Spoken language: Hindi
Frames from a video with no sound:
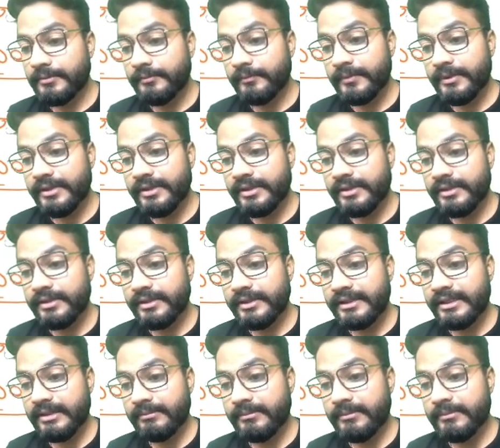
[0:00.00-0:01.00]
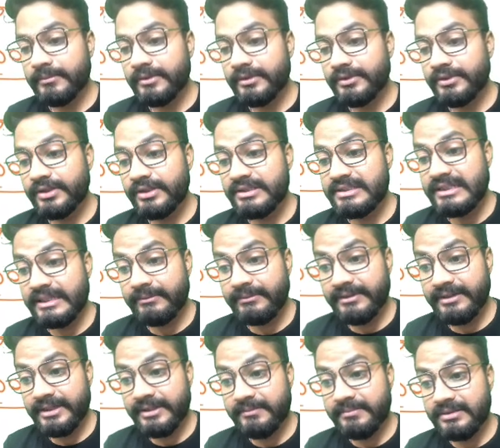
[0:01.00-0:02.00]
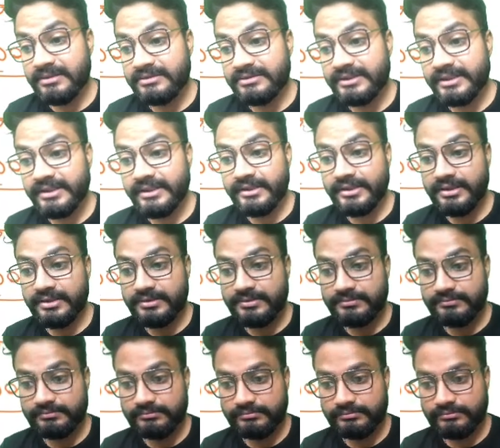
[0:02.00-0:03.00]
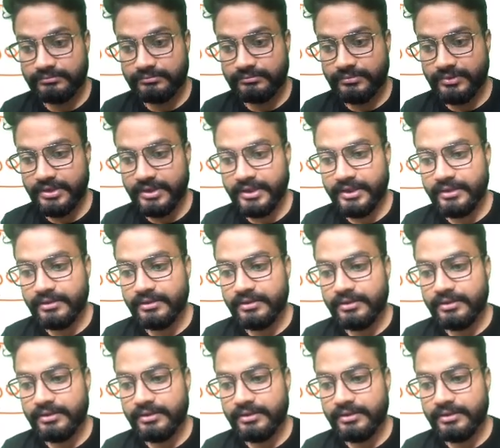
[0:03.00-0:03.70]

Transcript: विटर कनिका में मिलते हैं सेवेंटी परसेंट तक ठीक है